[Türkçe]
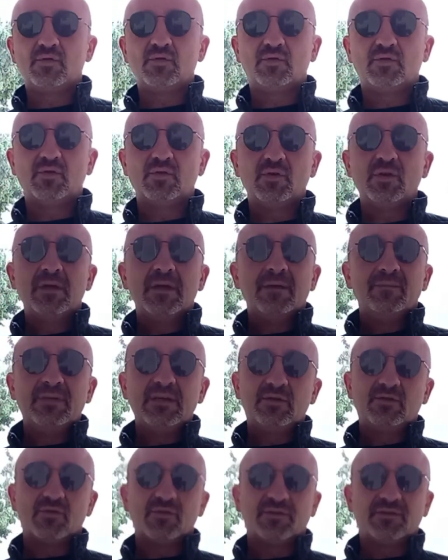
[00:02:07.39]
Çünkü
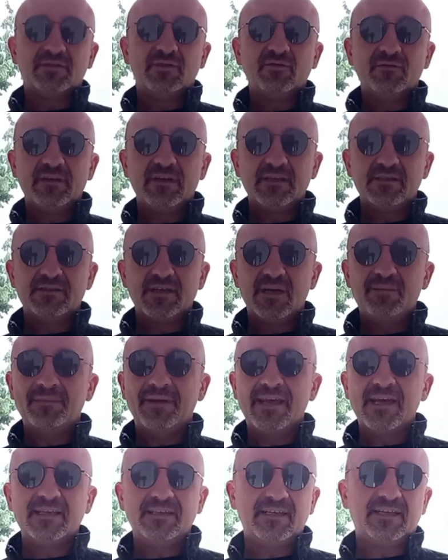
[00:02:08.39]
birçok tüyo vereceğim.
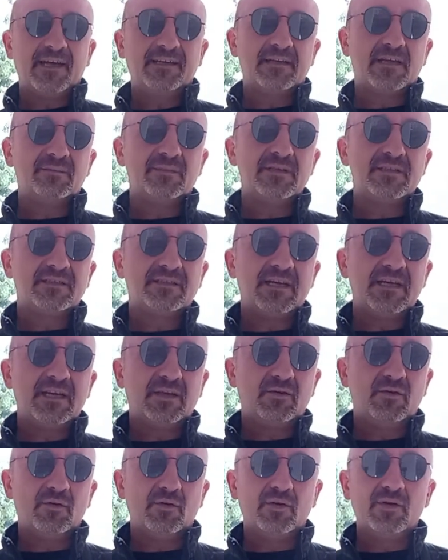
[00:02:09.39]
Neye dikkat etmeniz
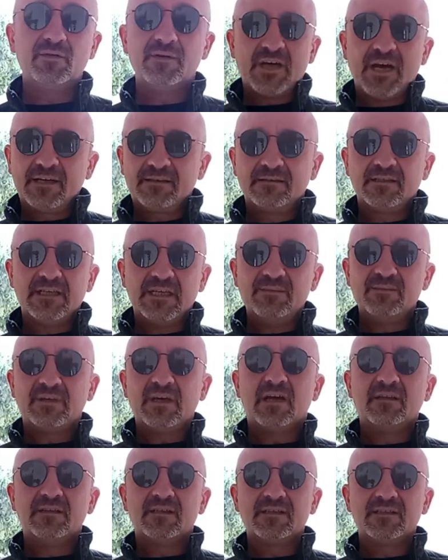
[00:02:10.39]
gerekiyor? Şartları,
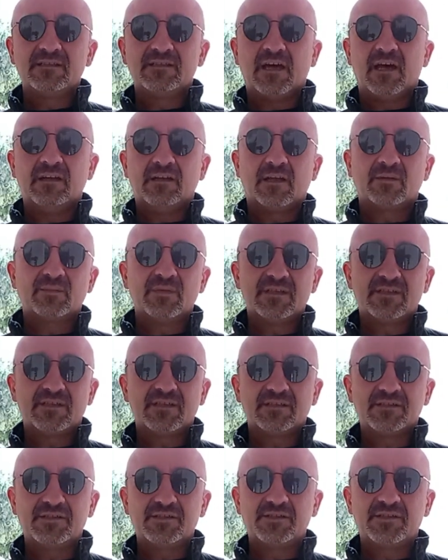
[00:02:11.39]
imkanları size anlatmaya
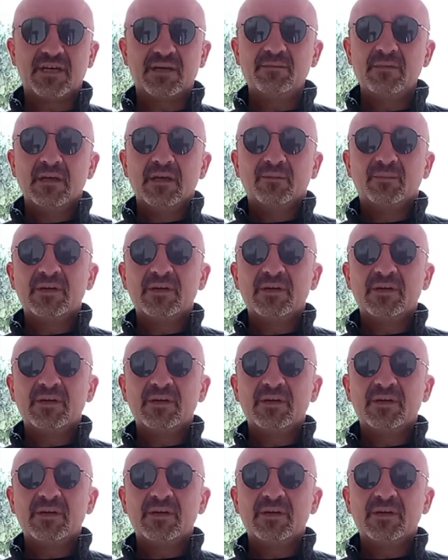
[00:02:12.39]
çalışacağım.